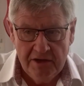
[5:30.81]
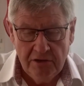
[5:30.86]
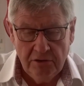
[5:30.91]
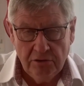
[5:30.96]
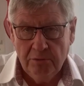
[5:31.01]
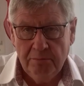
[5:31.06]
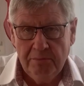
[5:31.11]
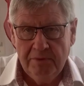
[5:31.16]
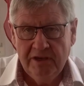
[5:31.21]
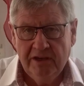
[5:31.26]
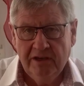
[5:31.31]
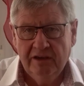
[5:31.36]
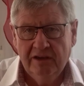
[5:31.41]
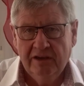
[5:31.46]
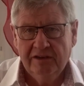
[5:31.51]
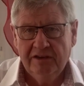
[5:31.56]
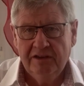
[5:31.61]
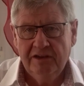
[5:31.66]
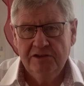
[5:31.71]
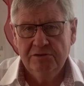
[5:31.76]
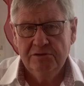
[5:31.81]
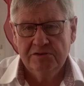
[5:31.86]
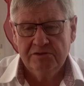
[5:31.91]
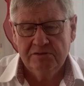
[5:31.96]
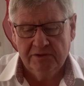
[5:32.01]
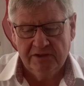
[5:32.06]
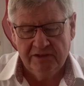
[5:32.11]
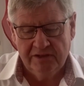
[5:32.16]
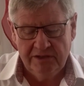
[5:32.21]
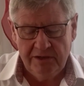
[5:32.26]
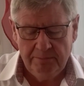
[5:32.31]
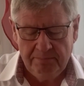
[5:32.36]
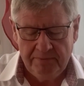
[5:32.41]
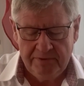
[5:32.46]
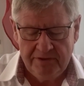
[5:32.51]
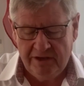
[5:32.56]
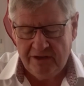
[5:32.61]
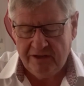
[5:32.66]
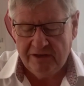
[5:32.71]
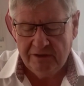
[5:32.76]
Und möge Herr Jesus, gib
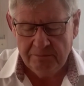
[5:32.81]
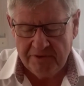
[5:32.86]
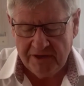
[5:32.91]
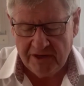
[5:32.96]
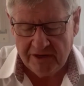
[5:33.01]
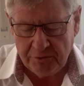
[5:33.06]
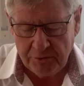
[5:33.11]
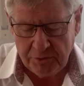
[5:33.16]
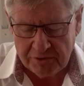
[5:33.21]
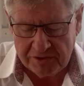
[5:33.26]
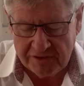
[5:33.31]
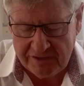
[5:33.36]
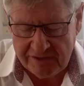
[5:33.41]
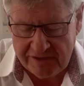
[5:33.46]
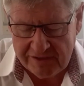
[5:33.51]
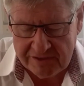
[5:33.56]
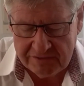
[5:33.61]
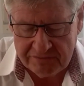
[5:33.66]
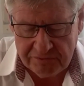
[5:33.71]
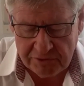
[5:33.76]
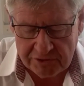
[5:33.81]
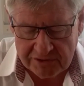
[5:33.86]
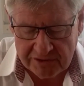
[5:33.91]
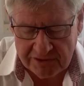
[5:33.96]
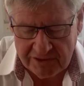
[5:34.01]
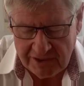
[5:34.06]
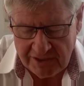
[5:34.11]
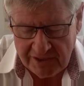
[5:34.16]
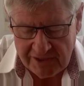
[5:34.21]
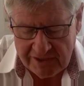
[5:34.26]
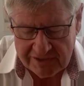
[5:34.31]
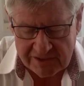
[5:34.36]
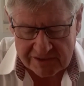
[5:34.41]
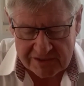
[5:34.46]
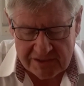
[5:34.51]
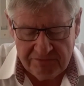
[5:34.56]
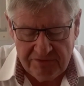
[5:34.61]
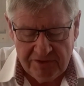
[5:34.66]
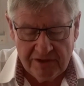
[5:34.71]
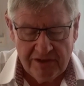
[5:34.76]
jedem, der hört diese Worte, dass
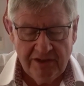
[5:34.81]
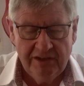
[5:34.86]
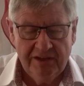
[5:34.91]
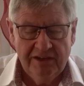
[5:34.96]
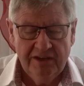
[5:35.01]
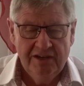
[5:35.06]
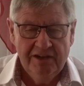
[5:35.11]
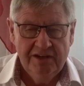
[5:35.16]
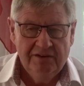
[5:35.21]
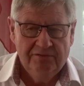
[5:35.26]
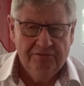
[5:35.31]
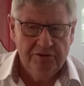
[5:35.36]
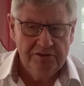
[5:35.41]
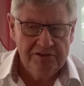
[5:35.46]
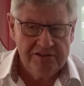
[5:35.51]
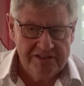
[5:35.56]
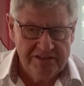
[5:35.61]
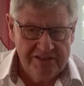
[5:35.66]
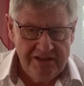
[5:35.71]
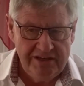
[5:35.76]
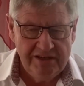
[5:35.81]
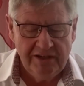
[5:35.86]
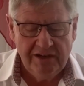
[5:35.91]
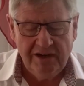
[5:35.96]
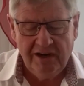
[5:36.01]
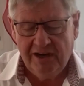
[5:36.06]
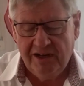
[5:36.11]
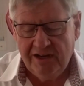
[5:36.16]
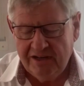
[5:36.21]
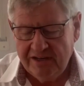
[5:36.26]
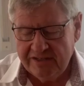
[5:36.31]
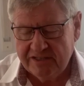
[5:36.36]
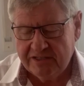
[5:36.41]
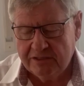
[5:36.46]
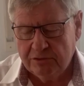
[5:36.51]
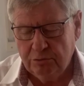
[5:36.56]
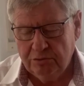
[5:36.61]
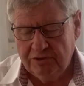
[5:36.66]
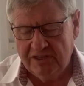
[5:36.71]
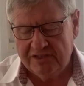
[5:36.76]
er wirklich von sicher alles
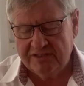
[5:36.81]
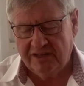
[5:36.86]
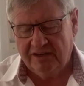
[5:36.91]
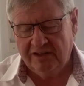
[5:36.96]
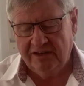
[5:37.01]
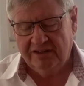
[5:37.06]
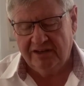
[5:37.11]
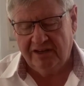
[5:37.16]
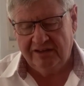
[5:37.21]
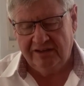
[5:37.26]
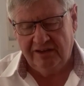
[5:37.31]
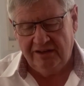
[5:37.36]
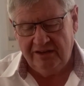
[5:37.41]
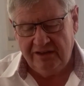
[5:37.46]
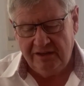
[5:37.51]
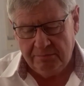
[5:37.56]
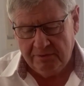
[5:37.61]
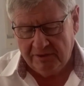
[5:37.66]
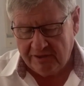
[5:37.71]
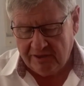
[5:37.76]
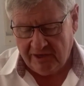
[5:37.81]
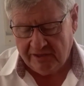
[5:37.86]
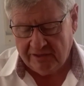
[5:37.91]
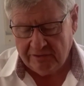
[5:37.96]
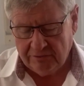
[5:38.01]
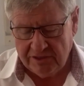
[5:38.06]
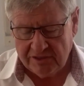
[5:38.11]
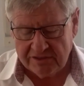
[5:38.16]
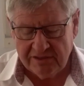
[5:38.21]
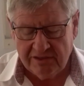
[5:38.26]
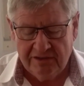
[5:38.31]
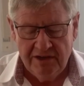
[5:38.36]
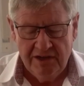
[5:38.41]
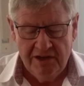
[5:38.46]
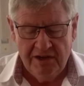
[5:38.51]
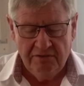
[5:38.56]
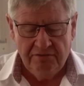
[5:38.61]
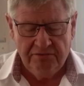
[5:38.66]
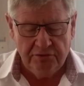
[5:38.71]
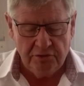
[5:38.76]
tut, dass er in deine Liebe neigt, dass er
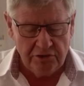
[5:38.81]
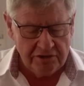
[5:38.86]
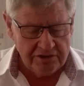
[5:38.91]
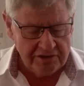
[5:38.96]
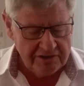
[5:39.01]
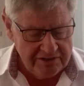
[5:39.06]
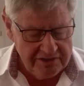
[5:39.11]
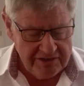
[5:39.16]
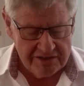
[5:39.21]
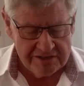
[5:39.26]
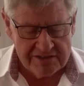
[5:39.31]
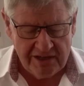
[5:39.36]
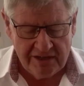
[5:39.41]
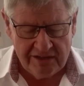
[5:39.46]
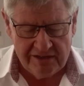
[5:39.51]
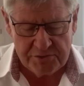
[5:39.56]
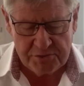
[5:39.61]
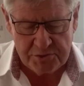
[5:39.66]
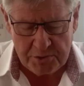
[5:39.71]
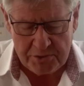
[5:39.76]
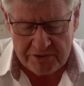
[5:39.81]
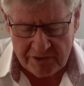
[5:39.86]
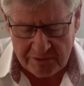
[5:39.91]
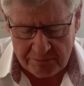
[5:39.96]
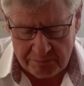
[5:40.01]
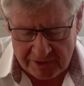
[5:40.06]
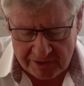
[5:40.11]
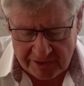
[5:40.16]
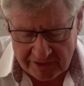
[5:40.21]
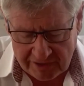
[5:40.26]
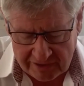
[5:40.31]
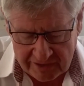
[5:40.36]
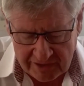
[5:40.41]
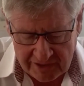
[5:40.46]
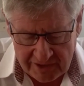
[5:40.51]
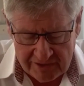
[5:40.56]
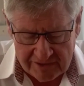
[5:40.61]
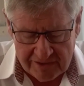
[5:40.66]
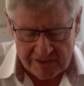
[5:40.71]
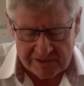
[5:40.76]
vor dir seine Sünden bekennt,
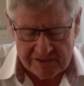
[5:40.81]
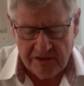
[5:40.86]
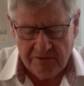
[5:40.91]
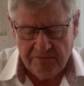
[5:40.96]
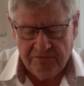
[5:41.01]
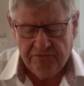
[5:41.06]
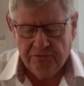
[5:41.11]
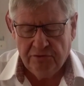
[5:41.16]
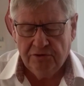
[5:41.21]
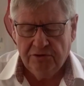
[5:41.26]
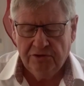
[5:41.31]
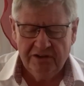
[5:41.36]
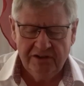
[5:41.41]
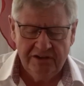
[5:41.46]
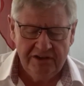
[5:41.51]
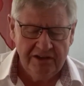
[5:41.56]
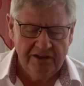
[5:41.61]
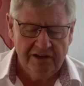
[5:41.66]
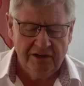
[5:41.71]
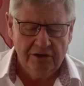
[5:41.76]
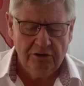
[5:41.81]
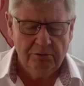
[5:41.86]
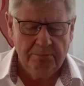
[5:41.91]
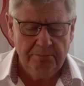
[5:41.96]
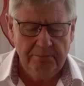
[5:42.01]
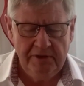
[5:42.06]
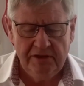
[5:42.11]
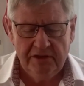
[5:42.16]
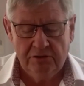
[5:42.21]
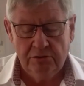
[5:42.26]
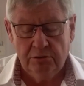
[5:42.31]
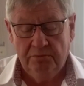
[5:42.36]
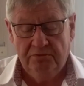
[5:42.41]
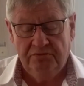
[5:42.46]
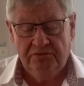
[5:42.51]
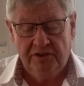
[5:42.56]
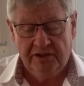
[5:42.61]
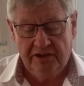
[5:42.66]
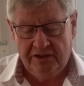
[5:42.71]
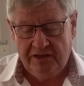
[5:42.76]
dass er vor dir auch bittet um
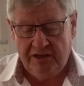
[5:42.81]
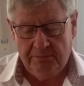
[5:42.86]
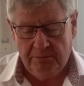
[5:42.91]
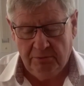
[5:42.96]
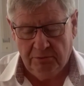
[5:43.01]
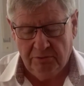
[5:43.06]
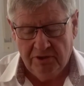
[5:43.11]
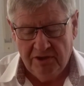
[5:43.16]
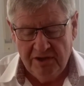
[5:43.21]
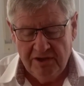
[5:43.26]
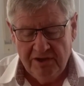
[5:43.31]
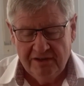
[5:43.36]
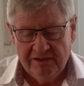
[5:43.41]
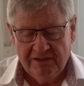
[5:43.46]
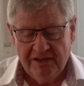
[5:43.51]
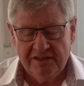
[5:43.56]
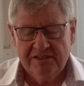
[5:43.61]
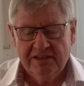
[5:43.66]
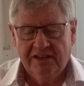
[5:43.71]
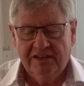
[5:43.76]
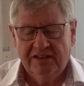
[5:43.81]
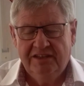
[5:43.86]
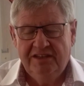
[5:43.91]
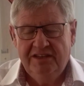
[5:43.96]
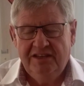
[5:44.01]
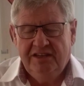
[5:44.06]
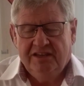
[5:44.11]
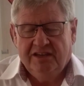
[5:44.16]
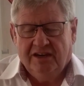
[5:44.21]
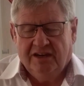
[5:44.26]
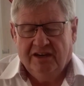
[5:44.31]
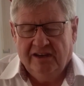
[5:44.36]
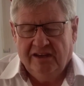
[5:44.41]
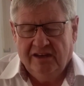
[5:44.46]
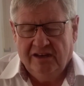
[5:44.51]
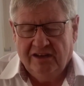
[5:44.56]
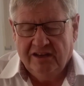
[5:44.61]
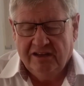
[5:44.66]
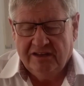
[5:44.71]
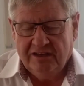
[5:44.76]
Vergebung, dass er dich
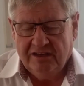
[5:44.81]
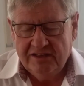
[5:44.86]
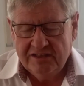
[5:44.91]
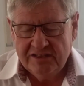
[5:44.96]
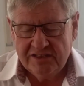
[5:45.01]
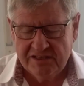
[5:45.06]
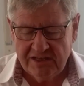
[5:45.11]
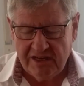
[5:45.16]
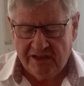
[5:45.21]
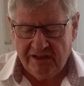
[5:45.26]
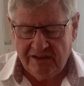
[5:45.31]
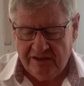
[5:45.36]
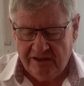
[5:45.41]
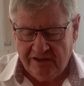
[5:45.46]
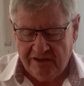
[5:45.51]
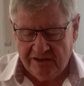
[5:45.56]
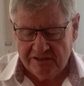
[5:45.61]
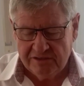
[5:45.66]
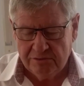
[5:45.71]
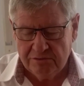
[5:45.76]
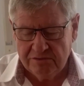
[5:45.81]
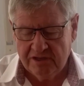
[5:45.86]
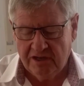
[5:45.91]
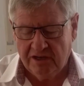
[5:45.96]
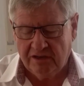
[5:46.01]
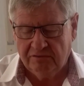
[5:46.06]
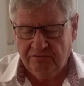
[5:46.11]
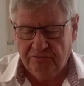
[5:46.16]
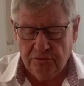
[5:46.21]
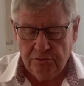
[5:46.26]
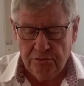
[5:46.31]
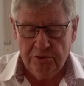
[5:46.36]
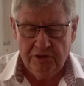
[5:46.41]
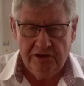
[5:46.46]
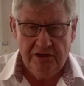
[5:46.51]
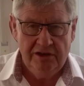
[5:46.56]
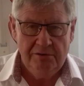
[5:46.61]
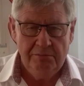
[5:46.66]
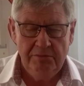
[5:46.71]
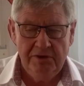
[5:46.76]
einlädt in sein Herz und sagt,
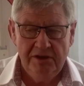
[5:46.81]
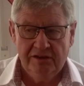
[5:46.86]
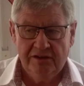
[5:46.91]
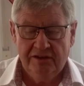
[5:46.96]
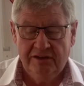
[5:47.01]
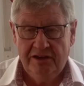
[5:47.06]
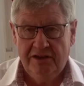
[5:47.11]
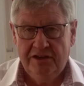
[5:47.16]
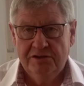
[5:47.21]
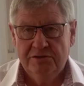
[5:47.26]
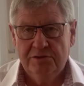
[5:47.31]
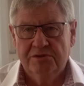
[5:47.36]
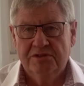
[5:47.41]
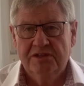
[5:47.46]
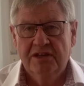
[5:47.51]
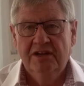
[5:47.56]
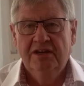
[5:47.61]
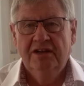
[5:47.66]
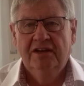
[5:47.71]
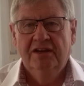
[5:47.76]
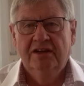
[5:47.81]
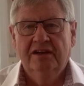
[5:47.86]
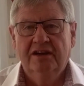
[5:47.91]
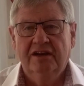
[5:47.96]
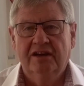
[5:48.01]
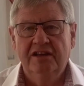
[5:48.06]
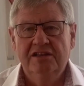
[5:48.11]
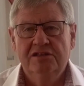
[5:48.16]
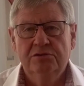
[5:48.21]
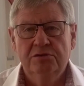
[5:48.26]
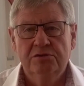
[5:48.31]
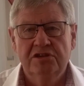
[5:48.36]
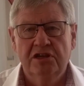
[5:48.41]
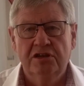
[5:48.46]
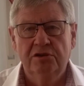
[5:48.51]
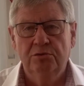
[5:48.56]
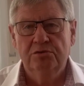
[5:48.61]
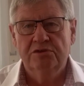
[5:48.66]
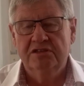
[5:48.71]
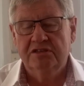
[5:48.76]
wohne in mir, Jesus, Christus
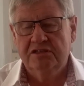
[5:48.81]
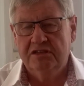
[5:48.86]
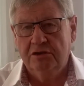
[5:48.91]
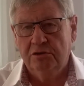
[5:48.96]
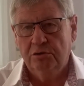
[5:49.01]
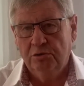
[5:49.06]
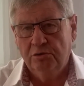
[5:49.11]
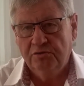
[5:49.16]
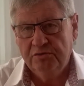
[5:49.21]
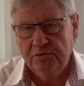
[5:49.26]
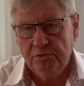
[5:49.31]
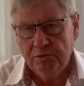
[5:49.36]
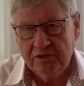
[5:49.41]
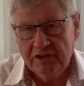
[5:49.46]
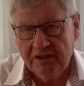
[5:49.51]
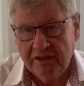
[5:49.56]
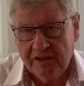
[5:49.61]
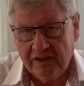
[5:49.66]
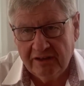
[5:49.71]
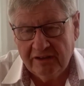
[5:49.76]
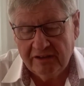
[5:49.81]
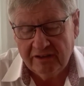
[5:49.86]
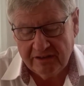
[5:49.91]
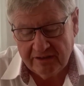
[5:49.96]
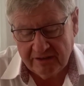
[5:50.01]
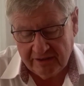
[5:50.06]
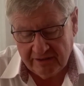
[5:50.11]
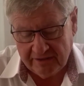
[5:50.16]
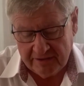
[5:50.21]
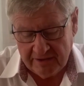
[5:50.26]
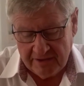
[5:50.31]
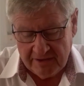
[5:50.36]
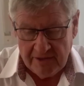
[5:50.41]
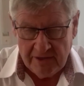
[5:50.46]
in uns, die Hoffnung der Herrlichkeit.